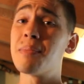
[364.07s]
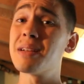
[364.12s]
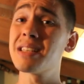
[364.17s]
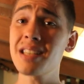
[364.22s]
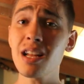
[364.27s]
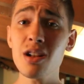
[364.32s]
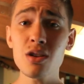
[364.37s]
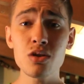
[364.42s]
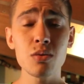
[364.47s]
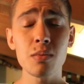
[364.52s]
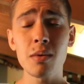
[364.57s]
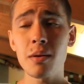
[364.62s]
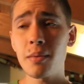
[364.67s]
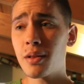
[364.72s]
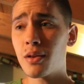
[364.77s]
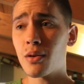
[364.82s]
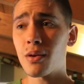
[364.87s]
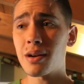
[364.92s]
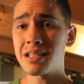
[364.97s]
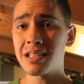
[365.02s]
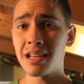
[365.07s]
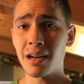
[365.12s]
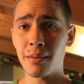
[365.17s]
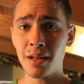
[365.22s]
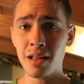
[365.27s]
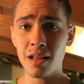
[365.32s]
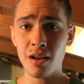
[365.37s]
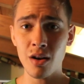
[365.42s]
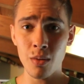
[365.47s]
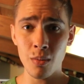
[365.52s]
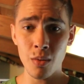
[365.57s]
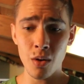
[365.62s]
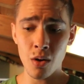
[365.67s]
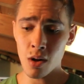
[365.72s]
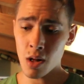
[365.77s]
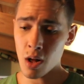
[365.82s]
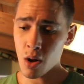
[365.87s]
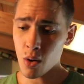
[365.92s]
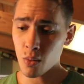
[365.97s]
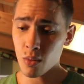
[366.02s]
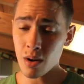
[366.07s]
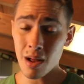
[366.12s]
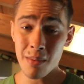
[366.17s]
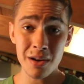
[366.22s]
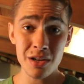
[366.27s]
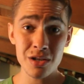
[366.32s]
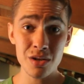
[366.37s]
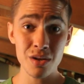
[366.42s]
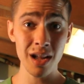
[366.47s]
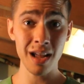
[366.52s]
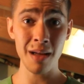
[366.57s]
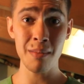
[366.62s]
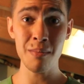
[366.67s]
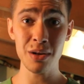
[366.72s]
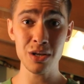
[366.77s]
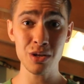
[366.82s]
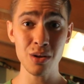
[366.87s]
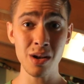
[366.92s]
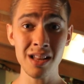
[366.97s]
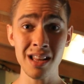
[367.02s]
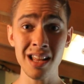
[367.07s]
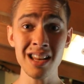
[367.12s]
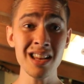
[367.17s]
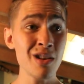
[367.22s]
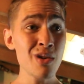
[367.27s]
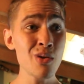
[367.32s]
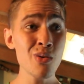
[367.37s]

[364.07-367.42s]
Pensar los suplementos básicamente como una persona que empezó el tenis,